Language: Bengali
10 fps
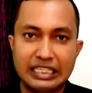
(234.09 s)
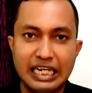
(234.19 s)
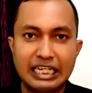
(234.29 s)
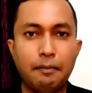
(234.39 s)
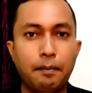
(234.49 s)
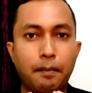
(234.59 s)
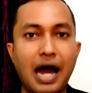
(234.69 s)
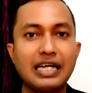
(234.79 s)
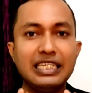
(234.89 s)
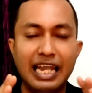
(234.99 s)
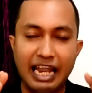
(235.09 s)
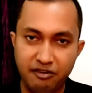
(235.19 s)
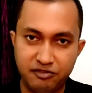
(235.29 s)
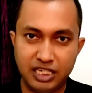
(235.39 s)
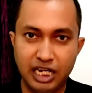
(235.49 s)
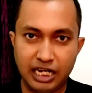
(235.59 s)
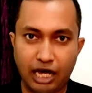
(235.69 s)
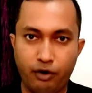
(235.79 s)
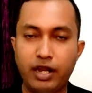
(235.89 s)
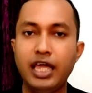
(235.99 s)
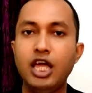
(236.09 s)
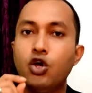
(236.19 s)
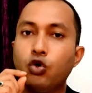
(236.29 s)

এছাড়া একটা বাজে লাইফস্টাইলের কারণে